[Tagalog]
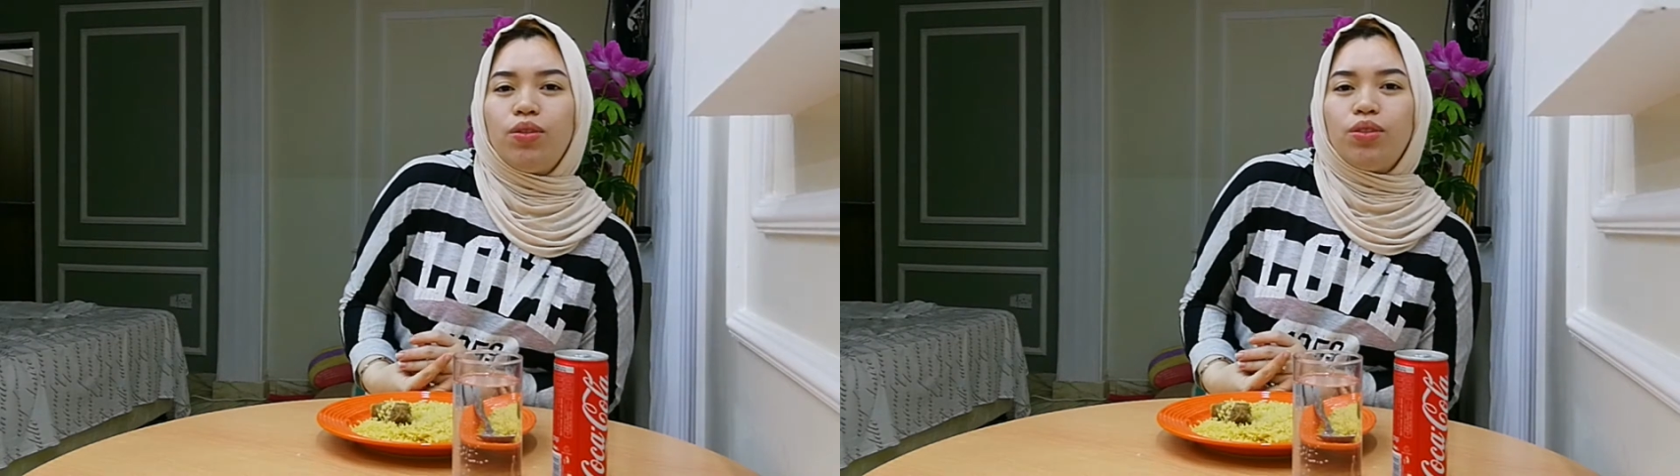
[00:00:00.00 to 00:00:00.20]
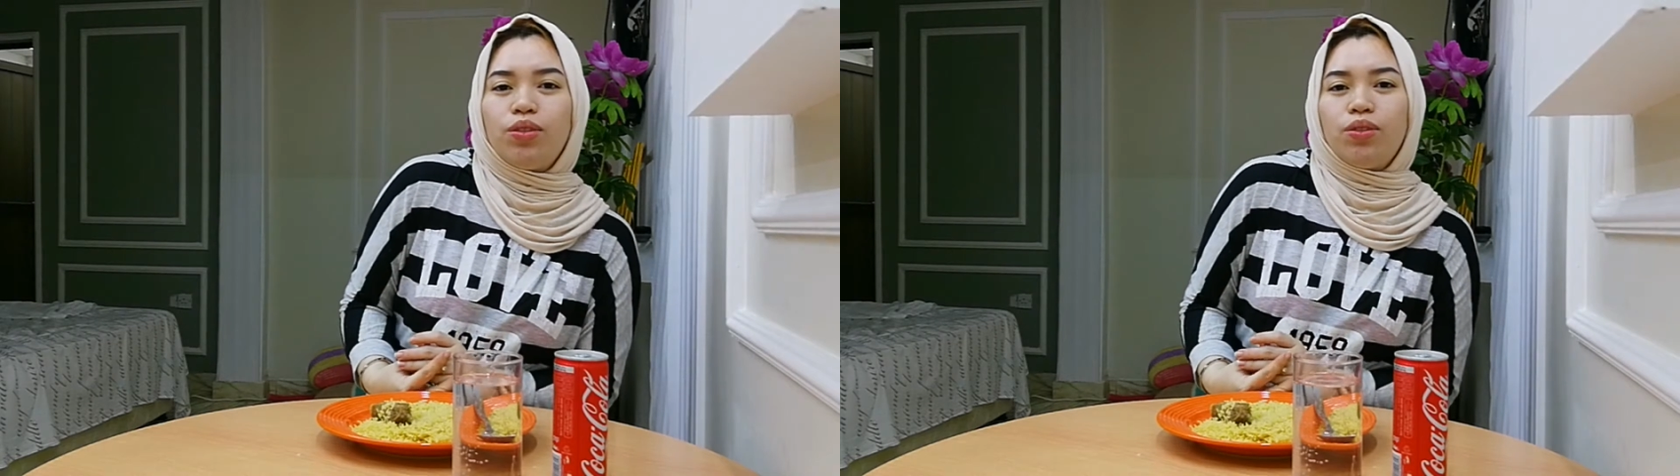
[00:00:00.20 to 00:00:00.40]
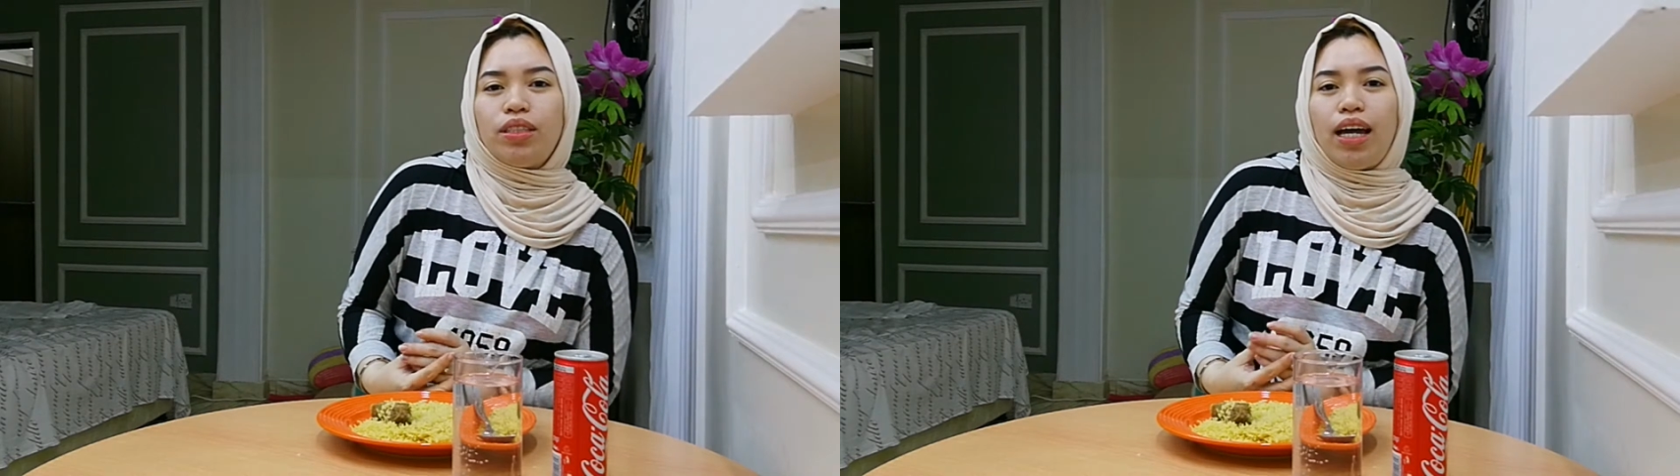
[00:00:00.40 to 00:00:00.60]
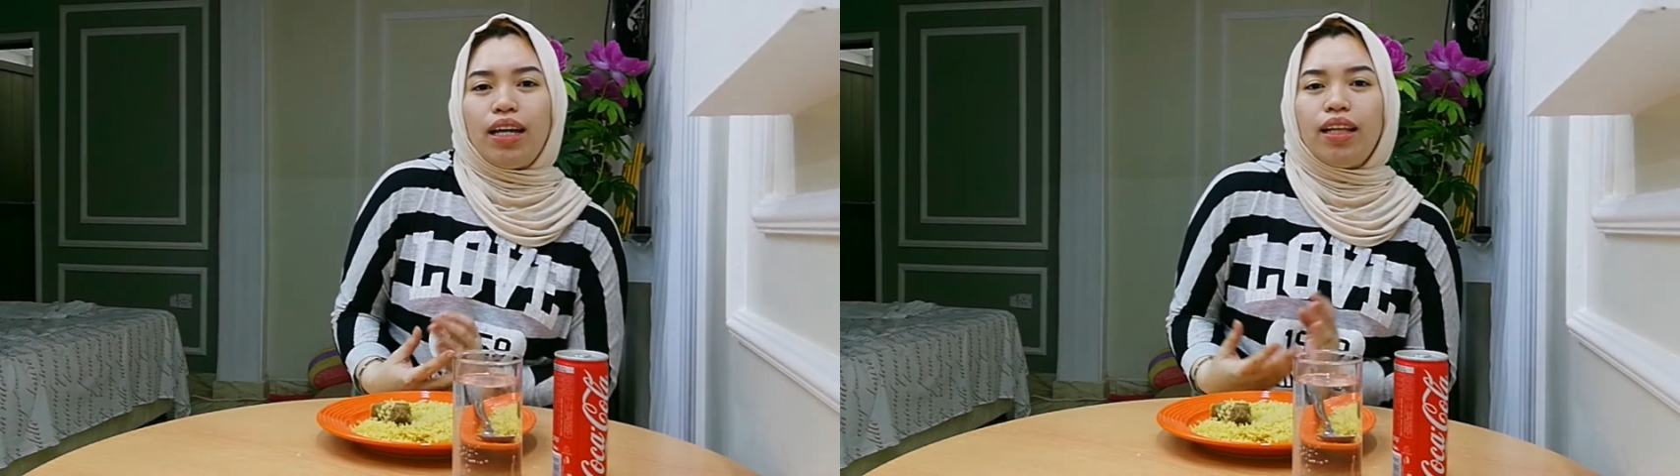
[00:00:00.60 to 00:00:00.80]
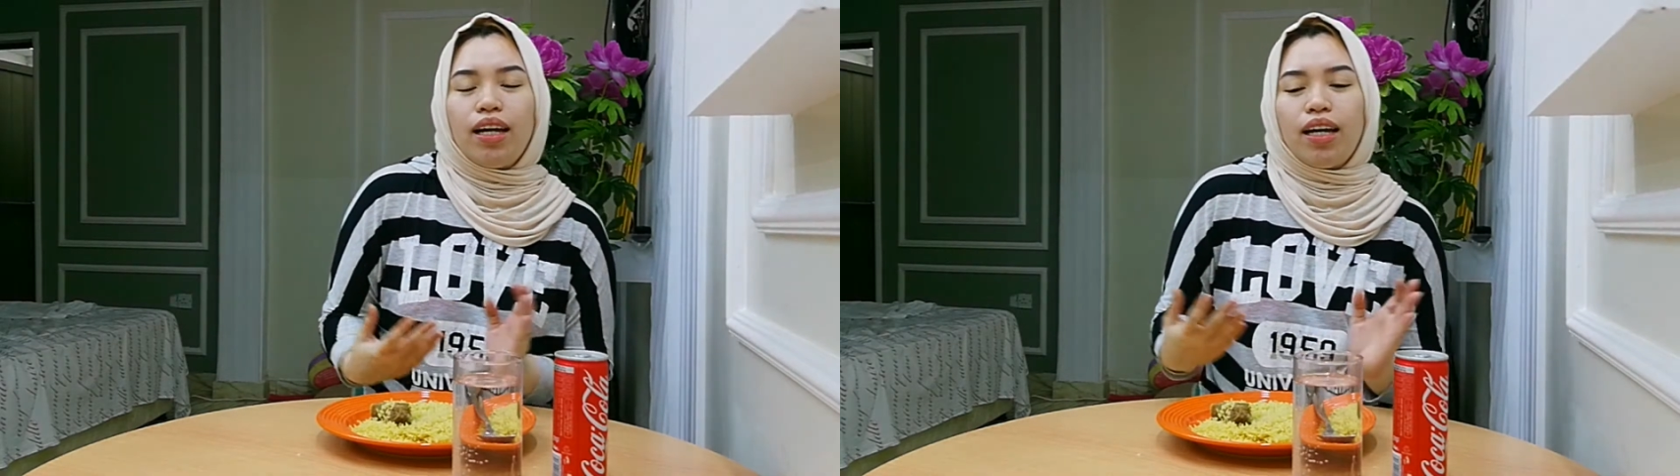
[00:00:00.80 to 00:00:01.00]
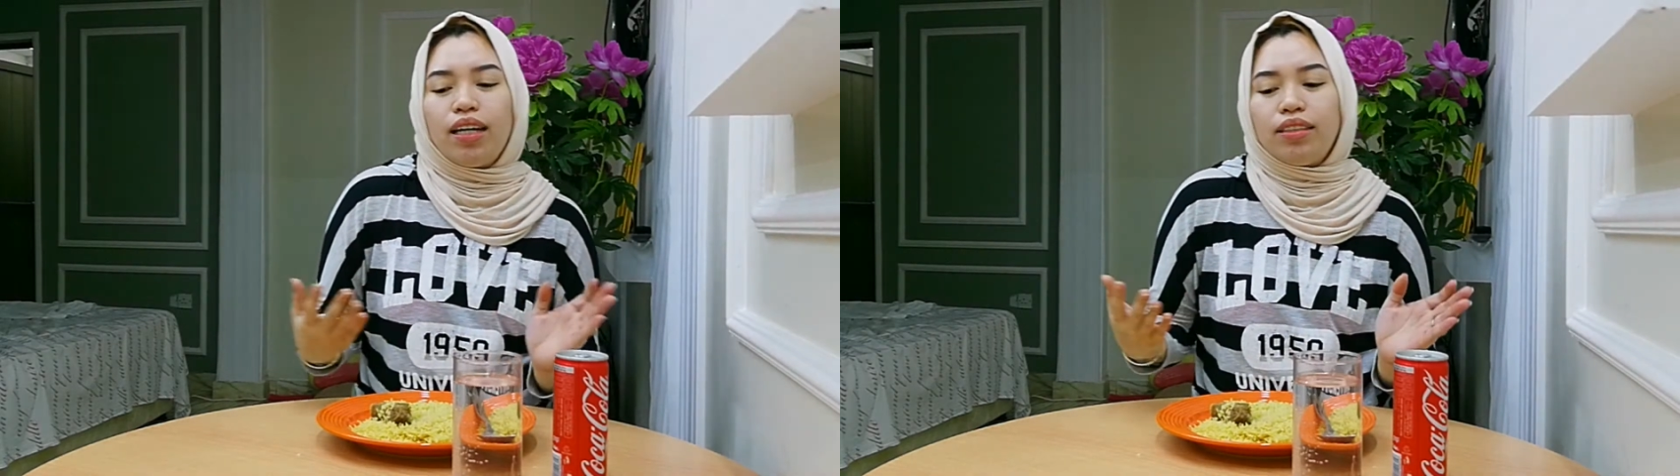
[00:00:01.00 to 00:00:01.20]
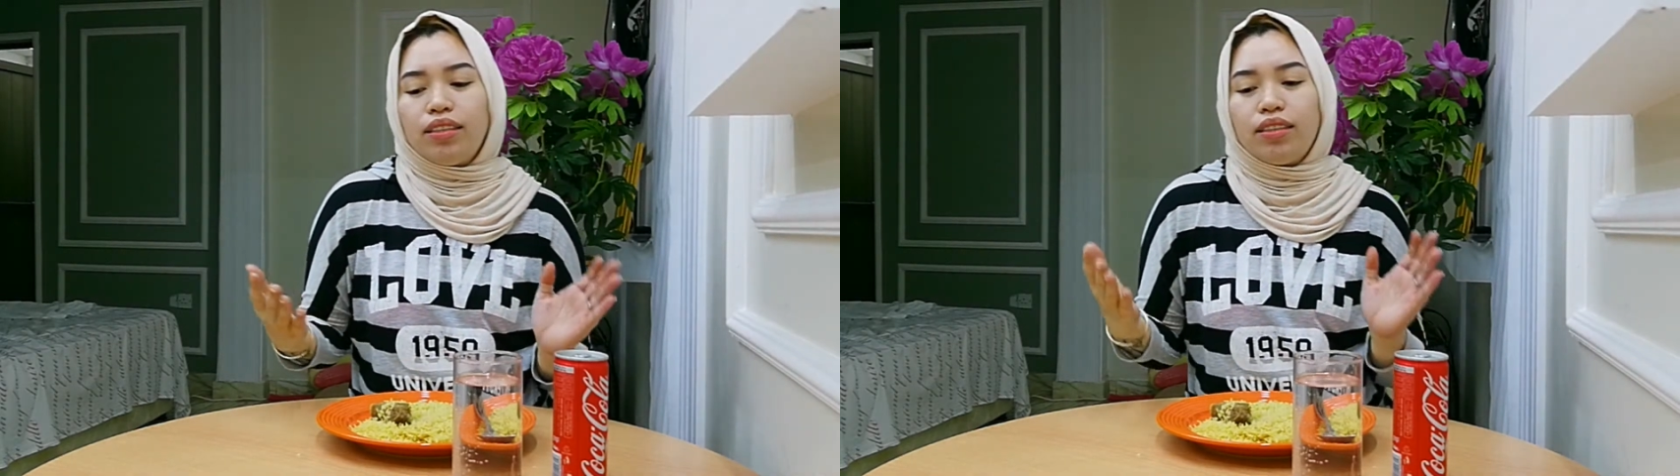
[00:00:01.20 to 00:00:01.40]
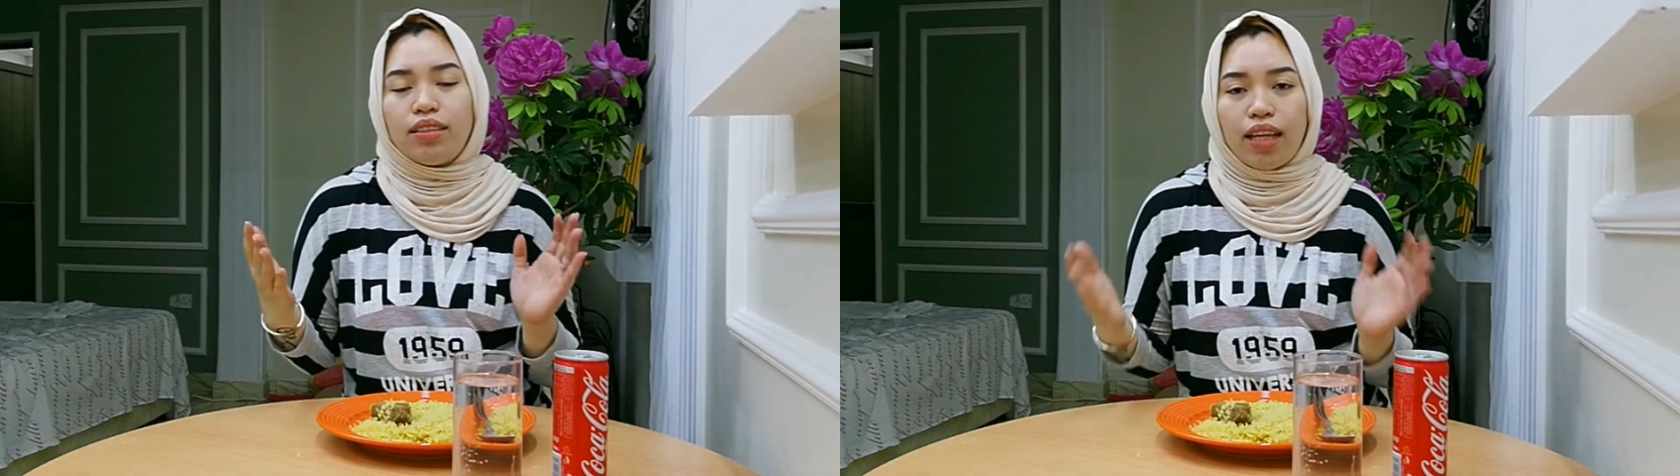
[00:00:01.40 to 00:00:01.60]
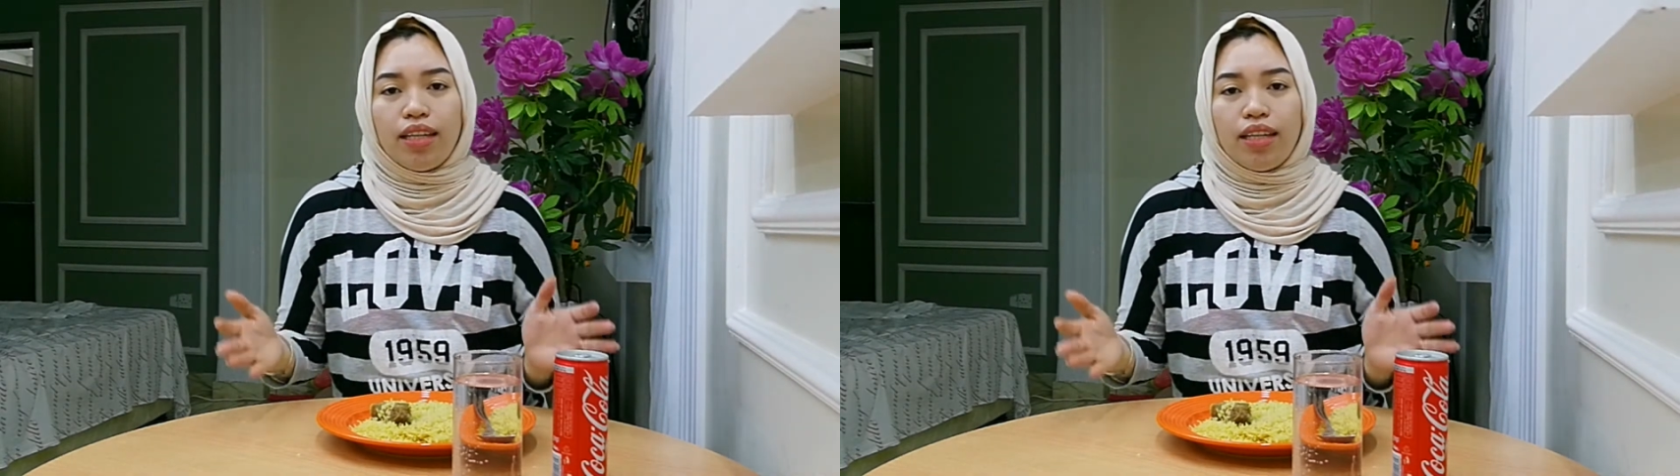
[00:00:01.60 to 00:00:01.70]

So, sana stay